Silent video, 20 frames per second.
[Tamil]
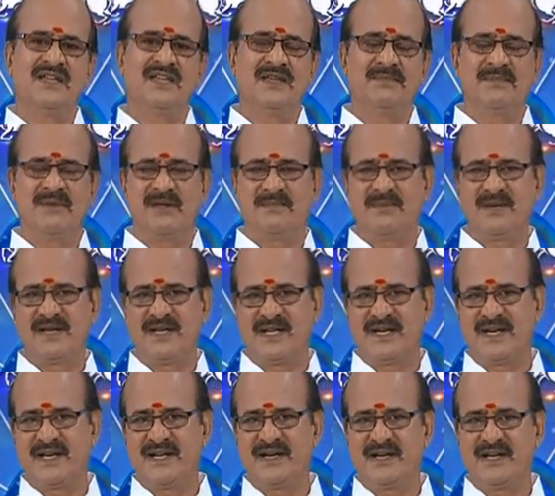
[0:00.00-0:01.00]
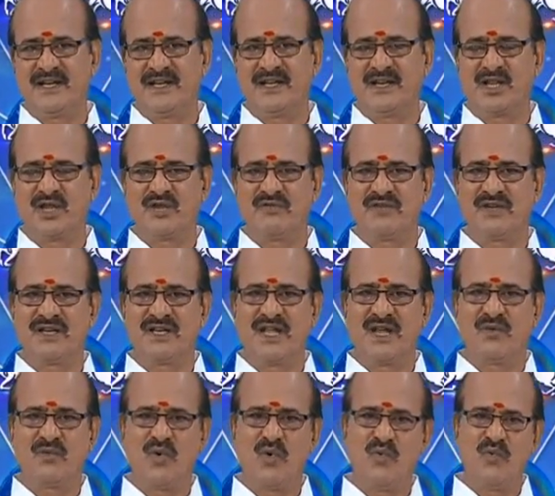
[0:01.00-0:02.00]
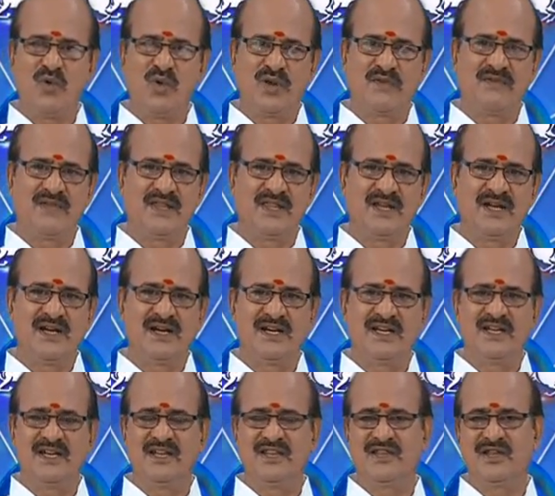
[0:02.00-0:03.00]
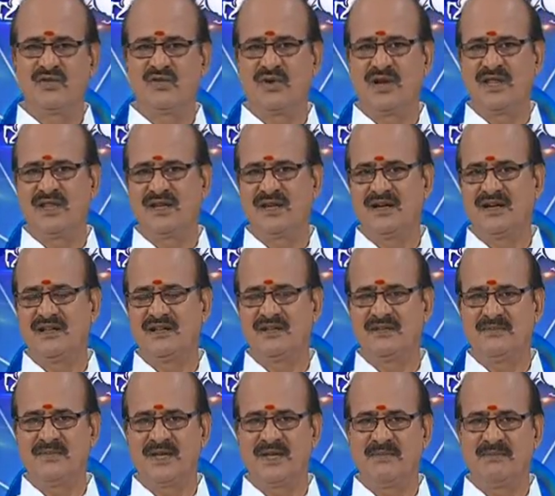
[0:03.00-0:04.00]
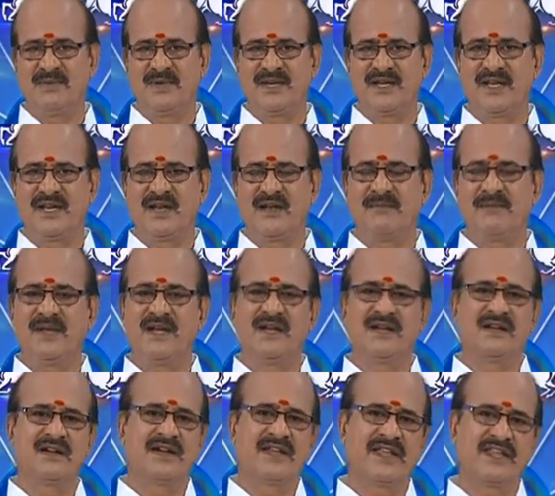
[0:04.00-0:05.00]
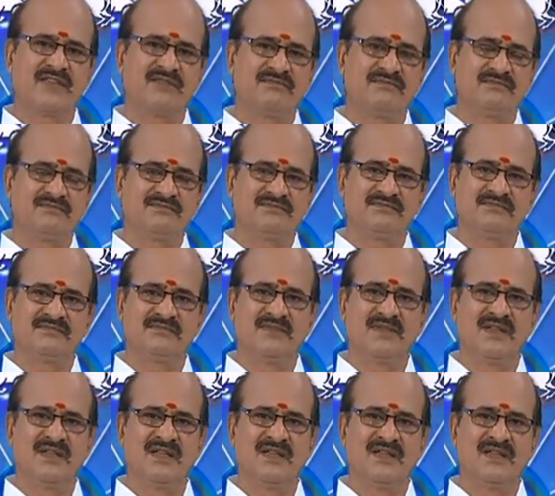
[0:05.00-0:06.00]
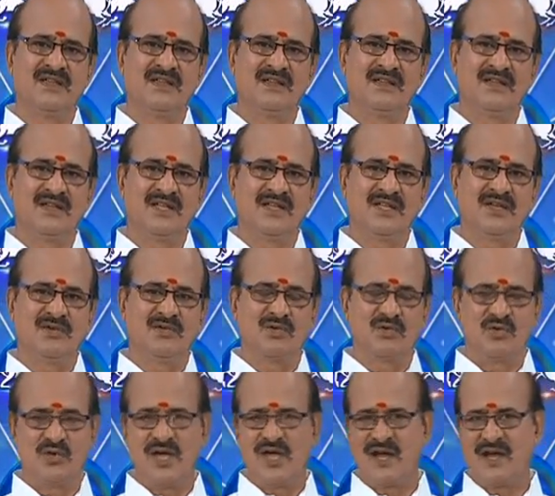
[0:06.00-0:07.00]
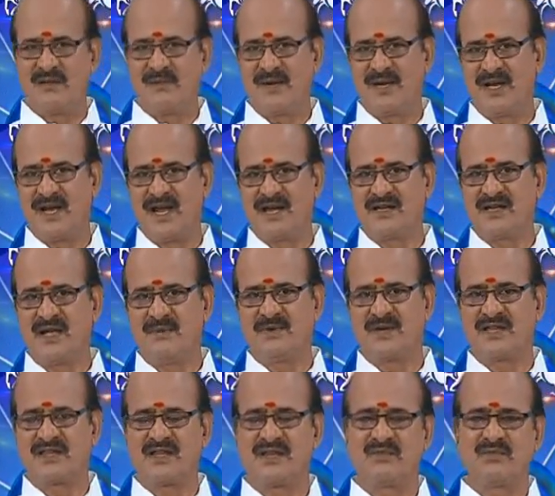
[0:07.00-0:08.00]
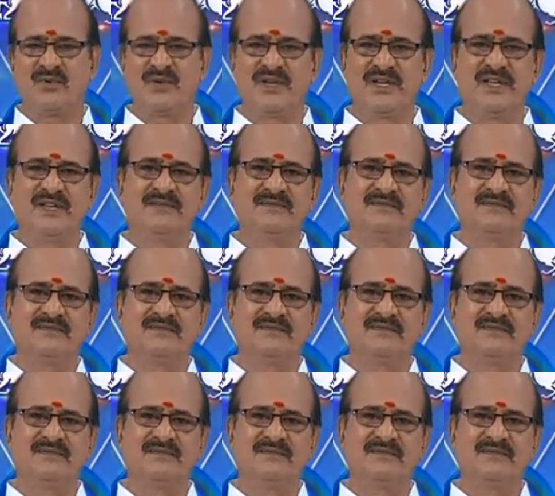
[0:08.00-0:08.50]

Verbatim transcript: இப்படிப்பட்ட இடங்களில் இருந்து விட்டால் ஒவ்வொரு விதங்களில் இந்த குழந்தைகளுக்கு மிகப்பெரிய நன்மைகள் கிடைக்கும் ஒரு உதாரணமாக நான்காம் இடத்துல போய்